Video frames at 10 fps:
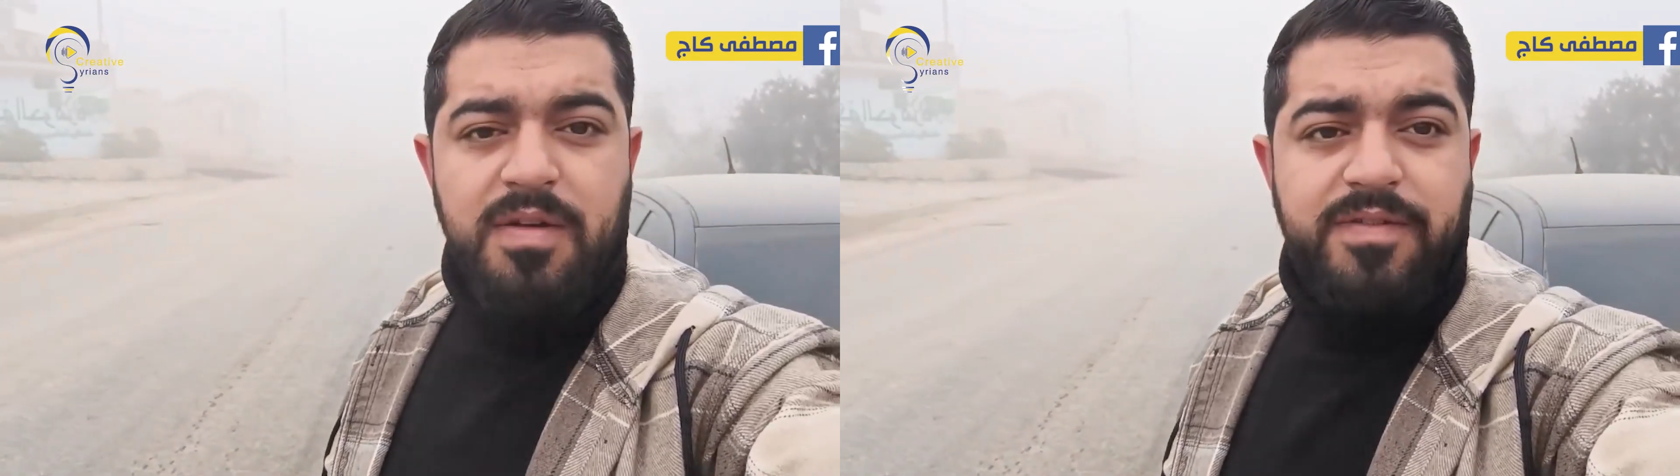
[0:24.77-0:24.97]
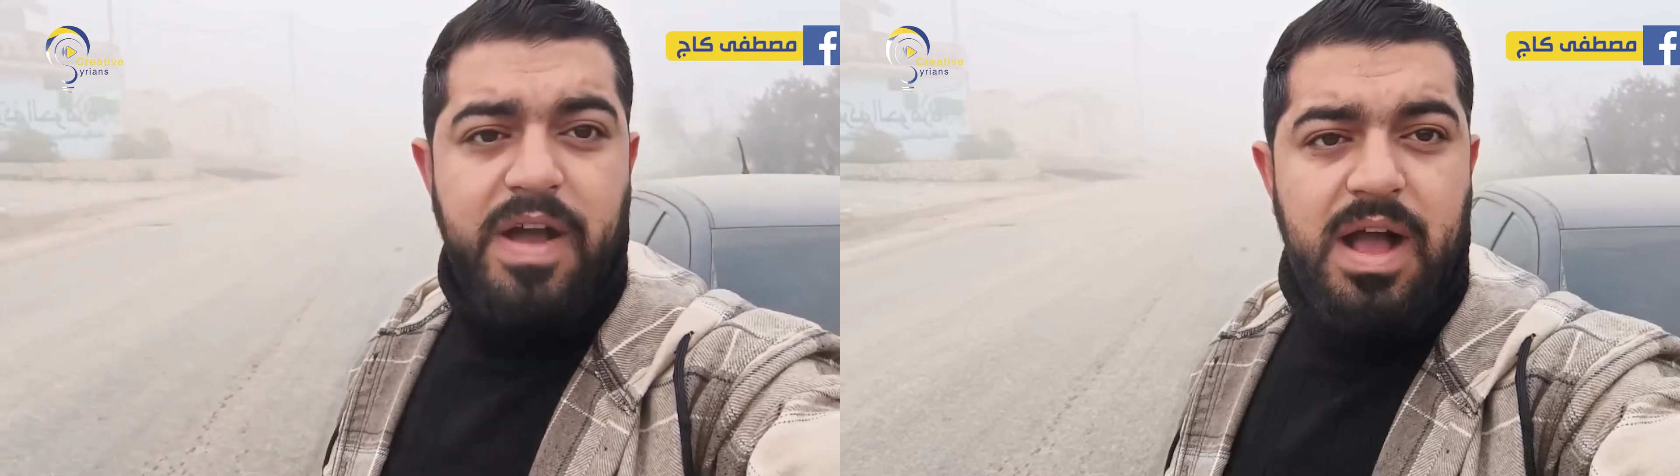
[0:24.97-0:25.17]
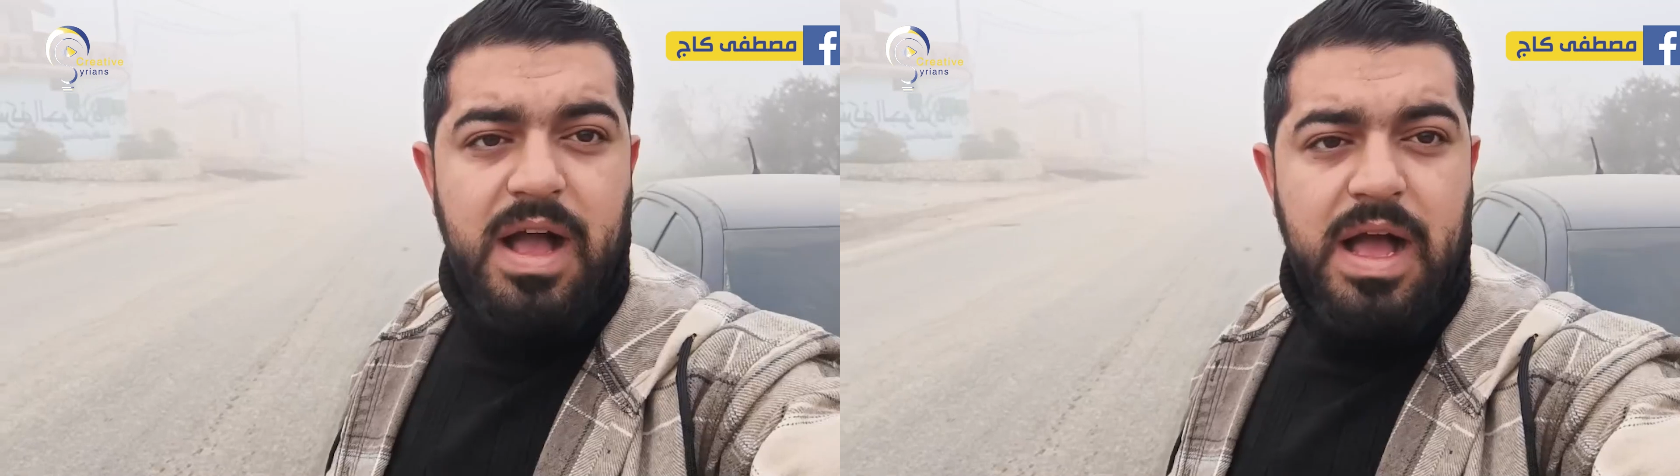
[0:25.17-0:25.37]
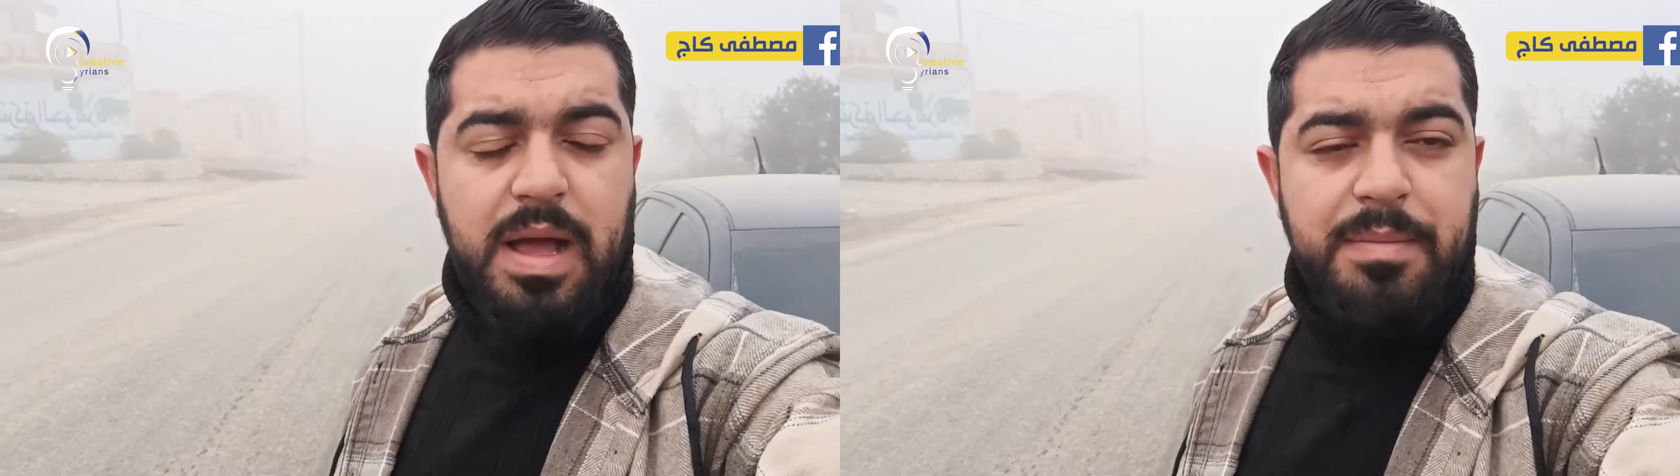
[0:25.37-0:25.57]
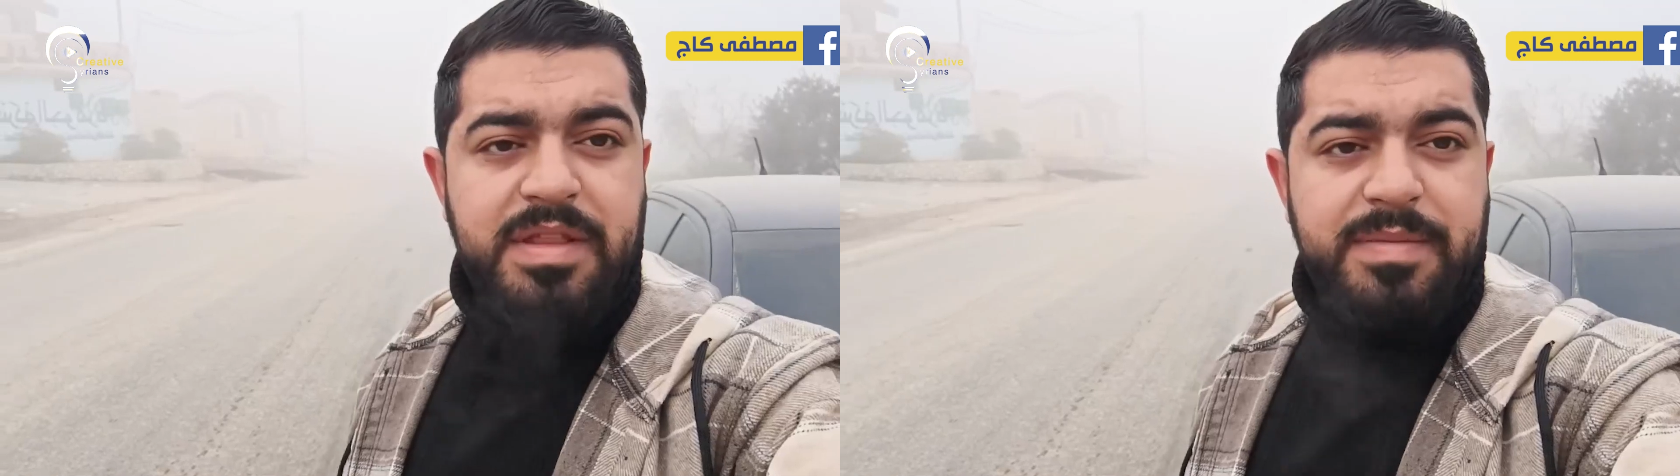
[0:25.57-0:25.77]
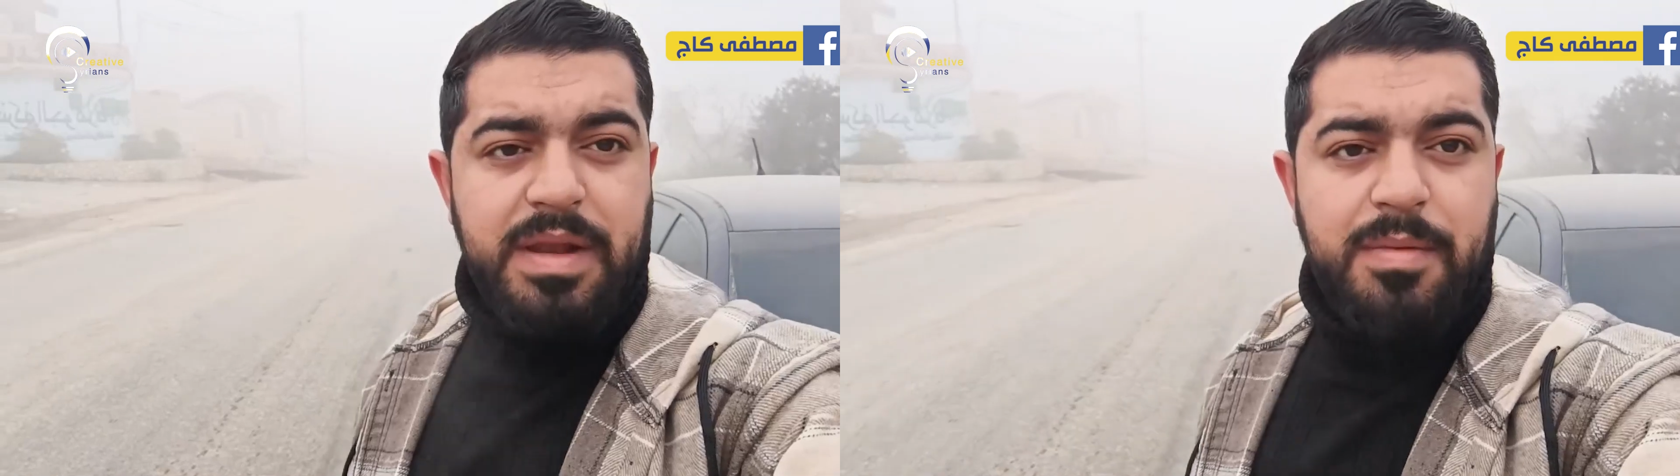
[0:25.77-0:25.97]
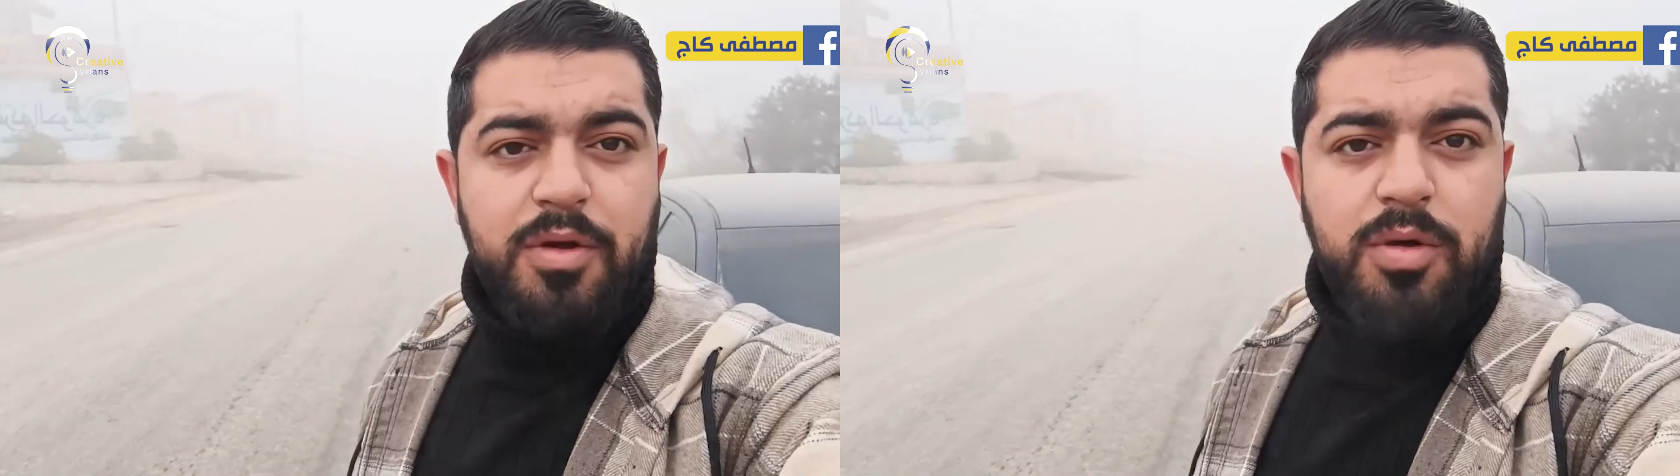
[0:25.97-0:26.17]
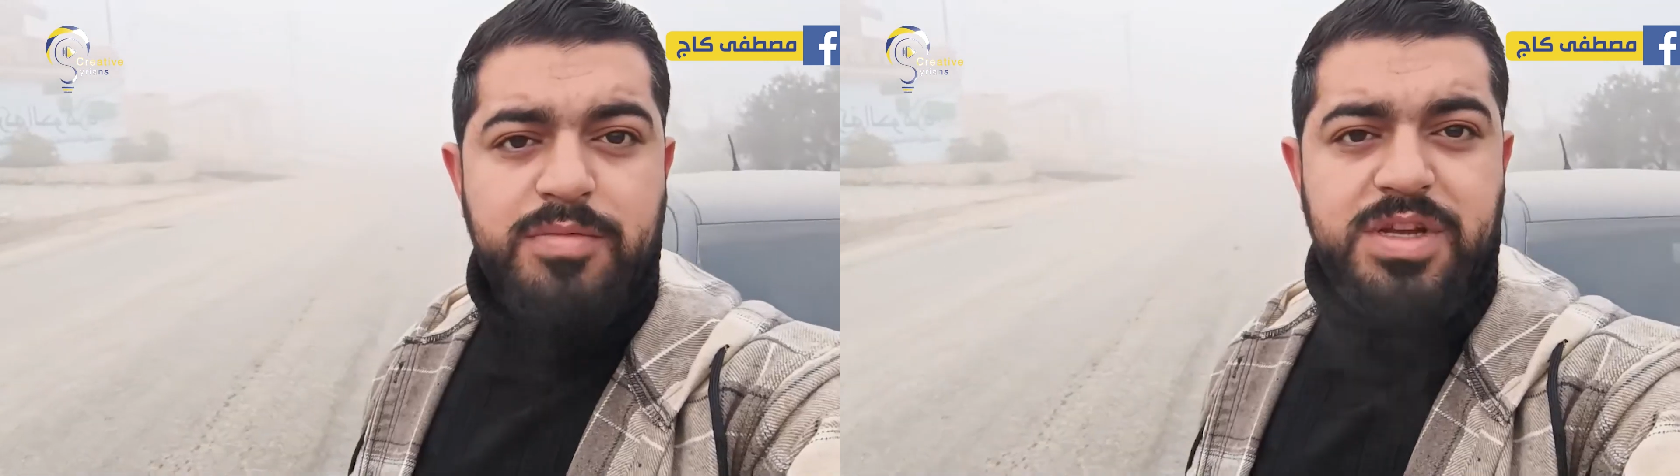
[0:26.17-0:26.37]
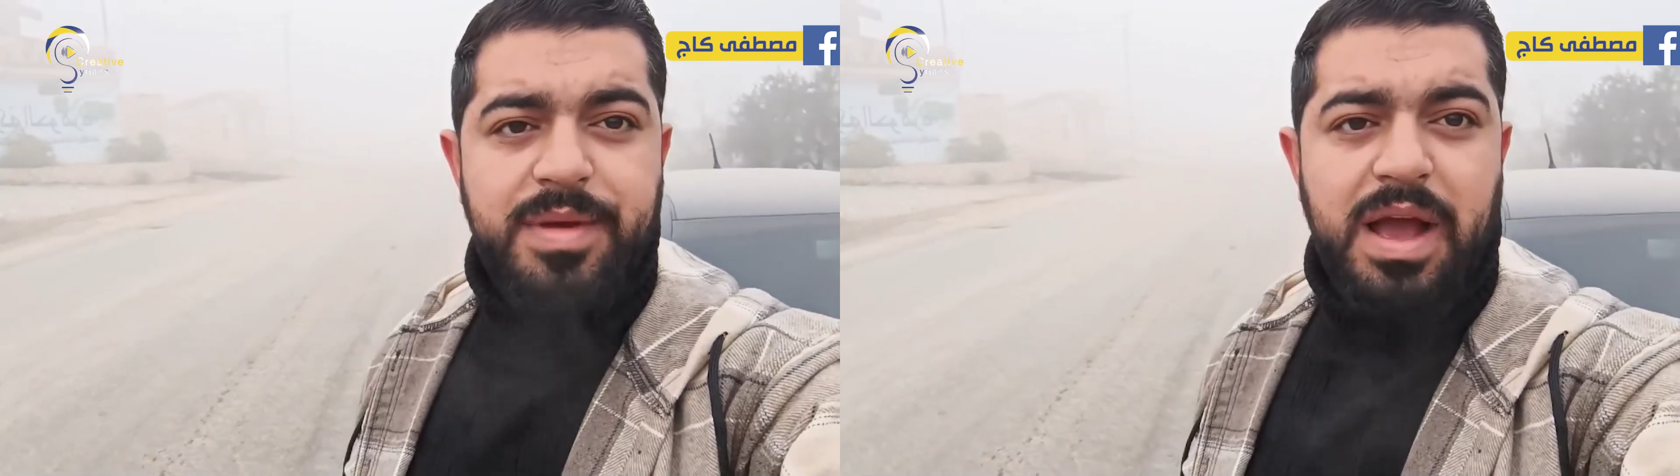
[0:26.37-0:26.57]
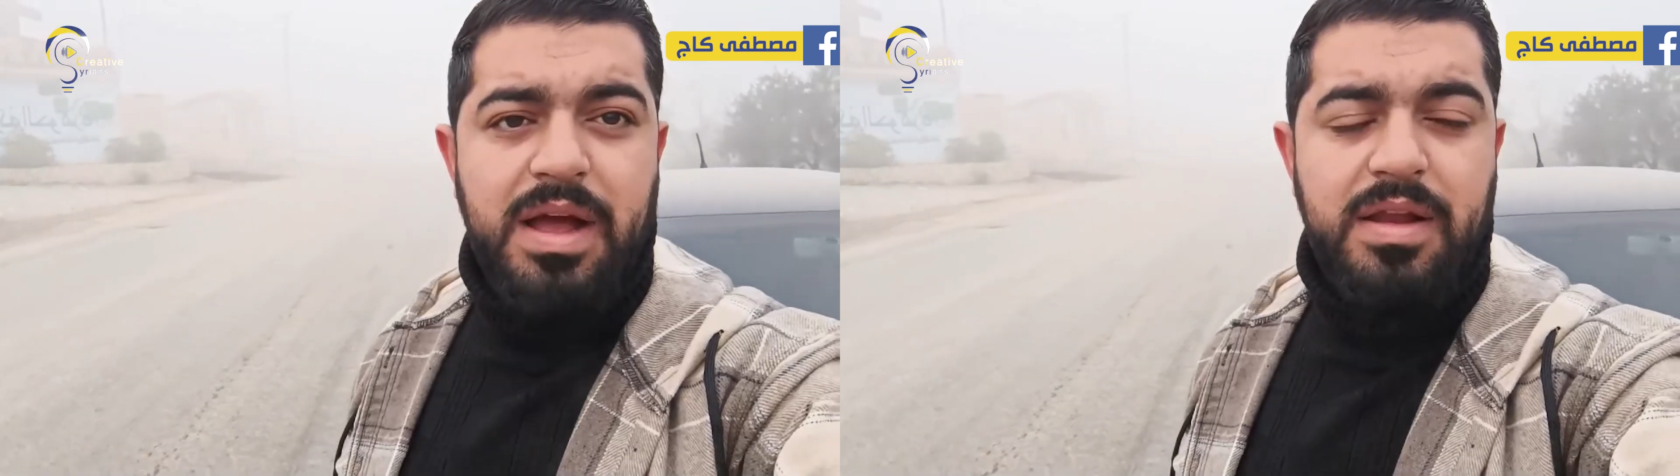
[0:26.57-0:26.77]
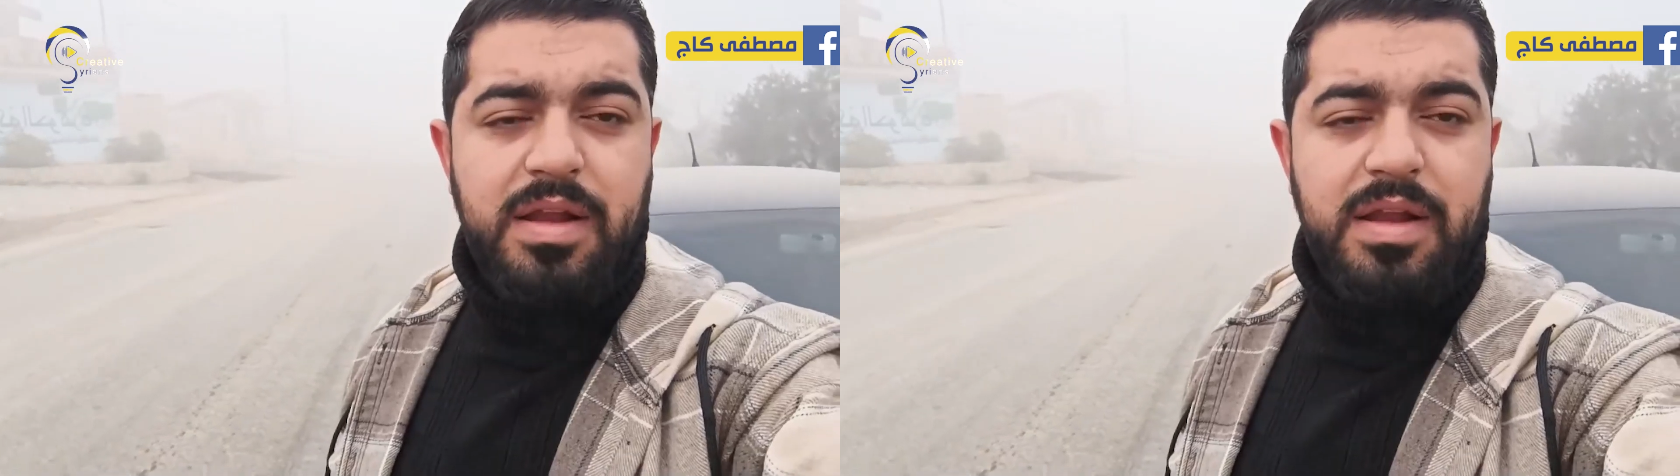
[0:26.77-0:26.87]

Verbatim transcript: فبنتمنى منكم جميعا